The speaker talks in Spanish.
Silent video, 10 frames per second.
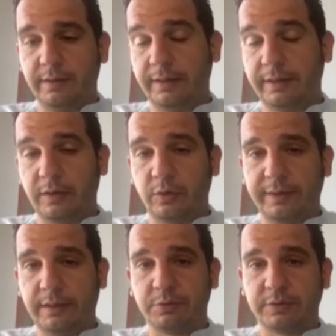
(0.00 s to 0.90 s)
hay que
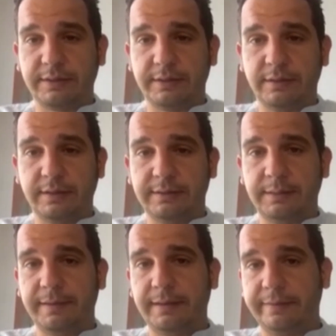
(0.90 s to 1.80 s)
recordar pues, que el
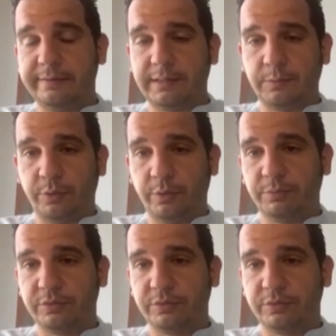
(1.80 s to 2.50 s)
tema de la distribución pues,